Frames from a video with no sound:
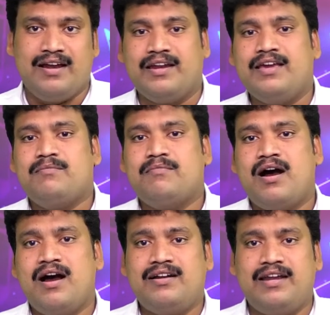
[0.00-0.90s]
నీ
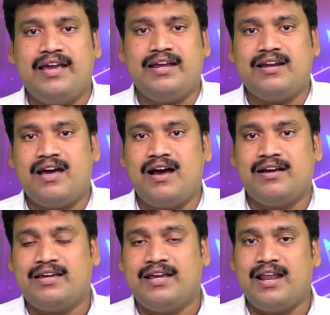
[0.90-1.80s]
మాటే
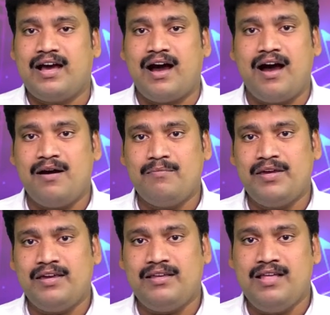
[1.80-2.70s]
నాకిల
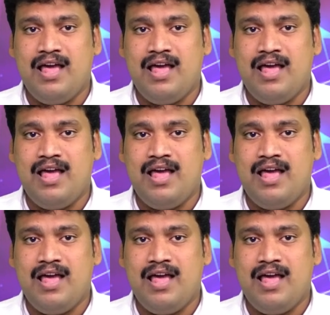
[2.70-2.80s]
హామి